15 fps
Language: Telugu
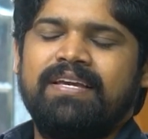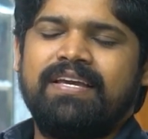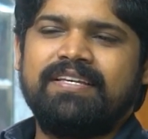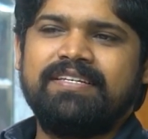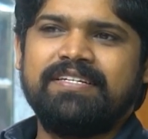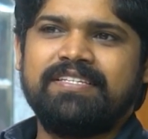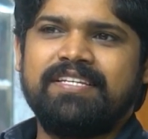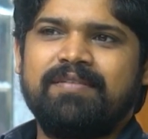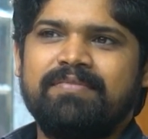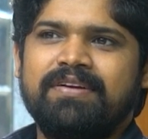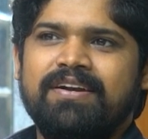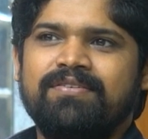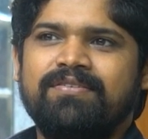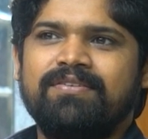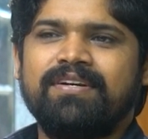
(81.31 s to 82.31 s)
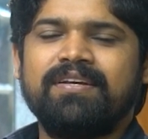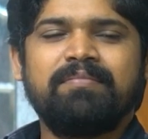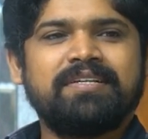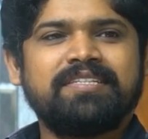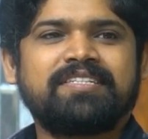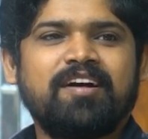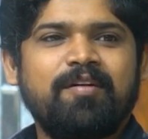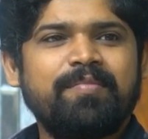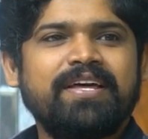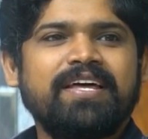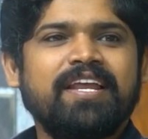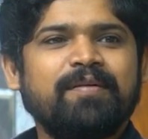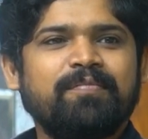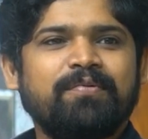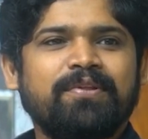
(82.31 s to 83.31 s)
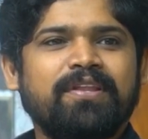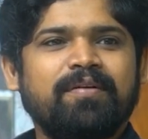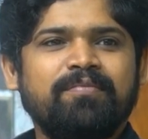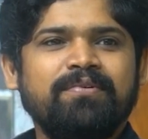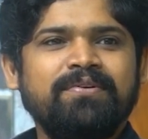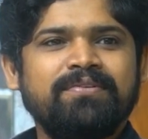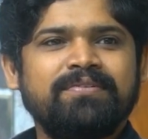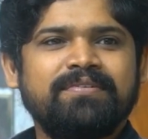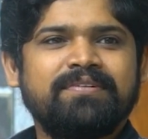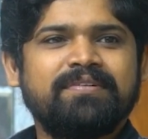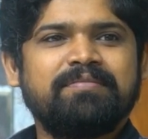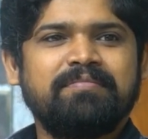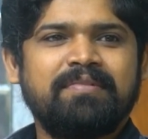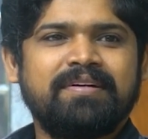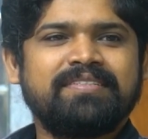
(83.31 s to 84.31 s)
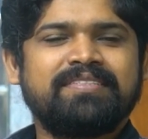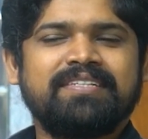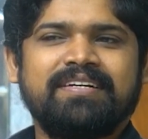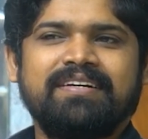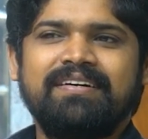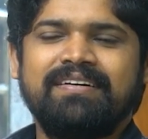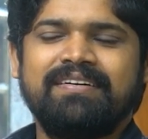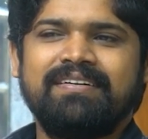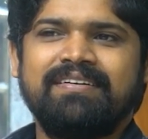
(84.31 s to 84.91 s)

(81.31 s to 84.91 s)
ఏం చేద్దామని అనుకుంటే మంచి కమెడియన్ అయిపోదాము మంచిగా